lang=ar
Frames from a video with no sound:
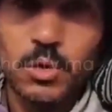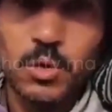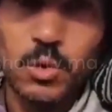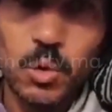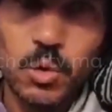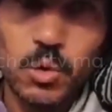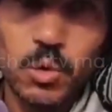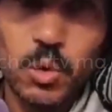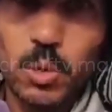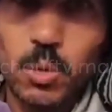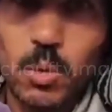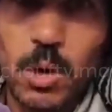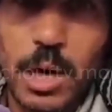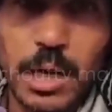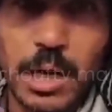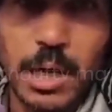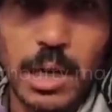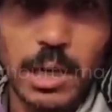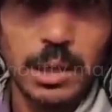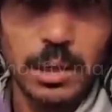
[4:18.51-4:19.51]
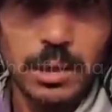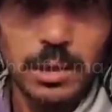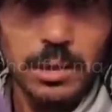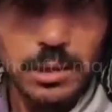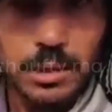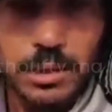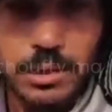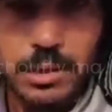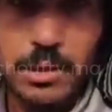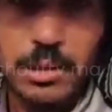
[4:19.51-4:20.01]
الدزوز والطواهره
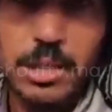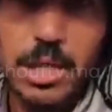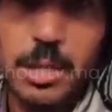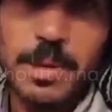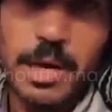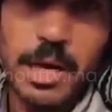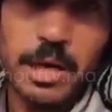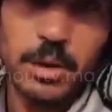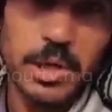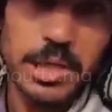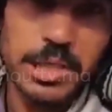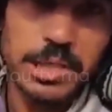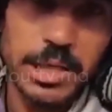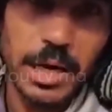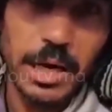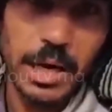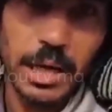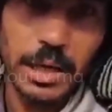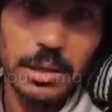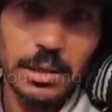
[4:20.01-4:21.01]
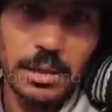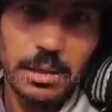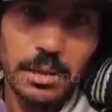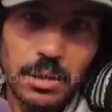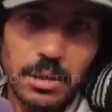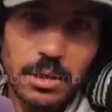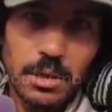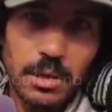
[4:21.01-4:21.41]
جماعه ولاد زراد